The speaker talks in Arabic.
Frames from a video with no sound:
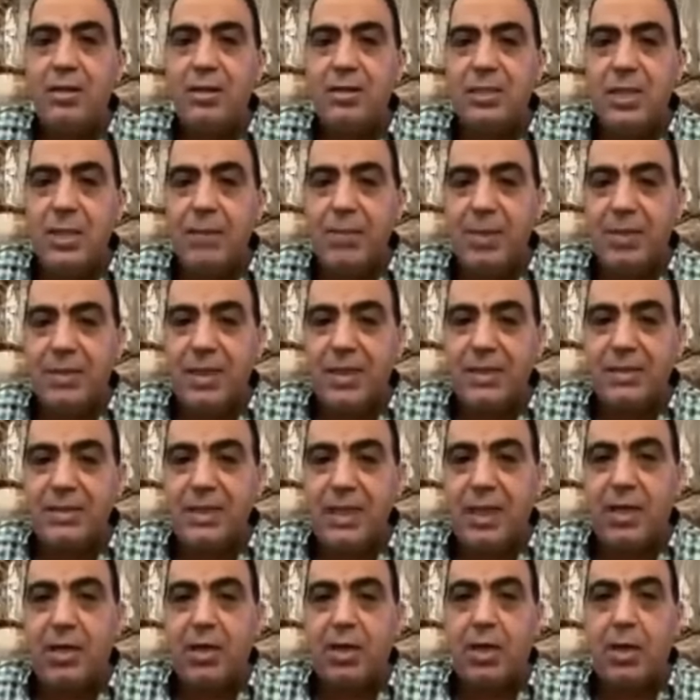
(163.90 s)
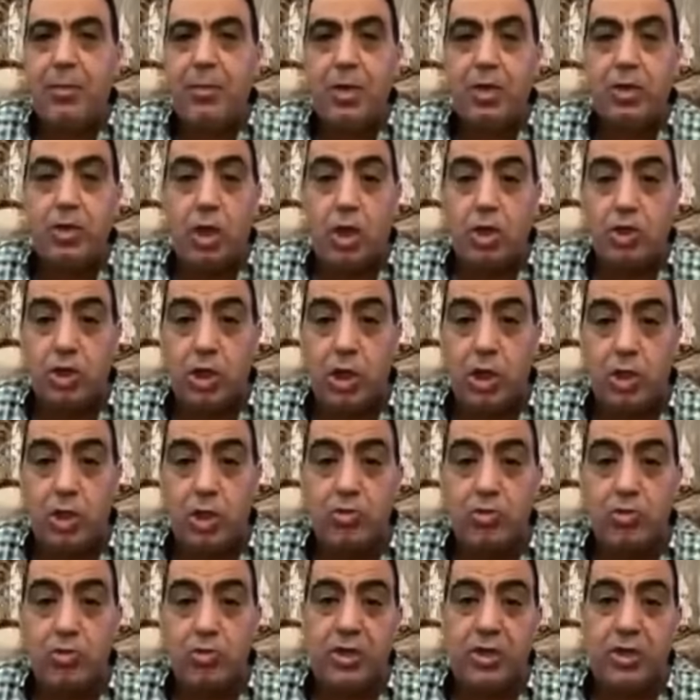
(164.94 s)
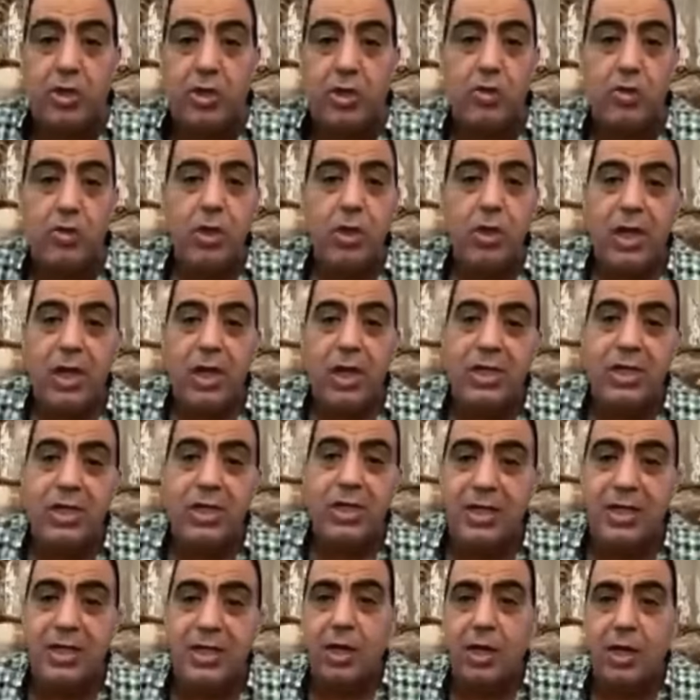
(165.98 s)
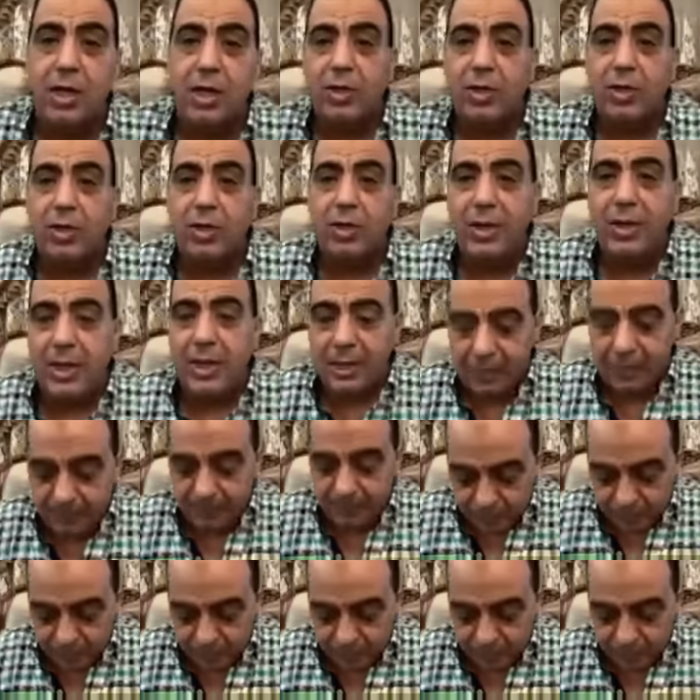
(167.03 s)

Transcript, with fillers: سيمبا التنزالي رقم 11 اللي انتم فاكرينه اللي سجل جون جميل